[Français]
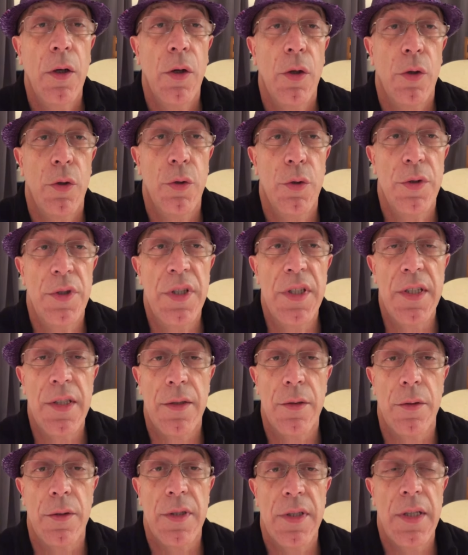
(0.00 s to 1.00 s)
le
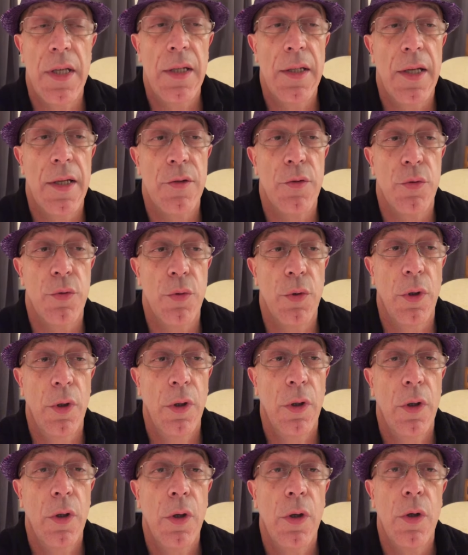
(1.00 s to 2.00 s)
10 Ciel d'Azur,
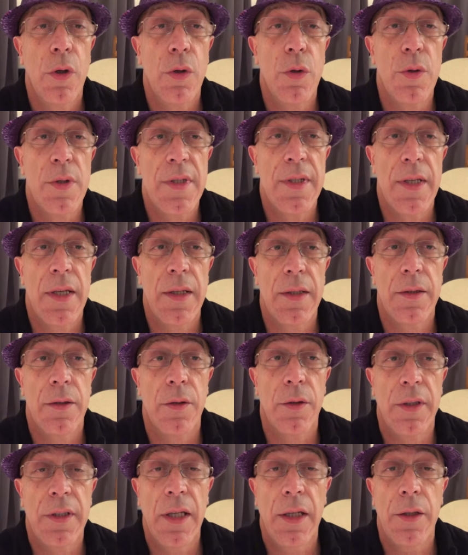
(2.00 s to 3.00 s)
le 7
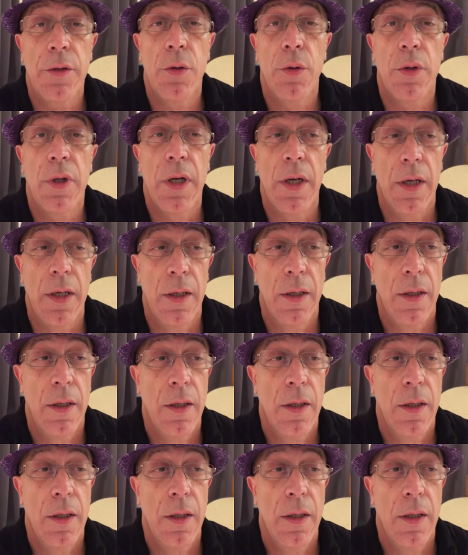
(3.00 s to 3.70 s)
Carioca,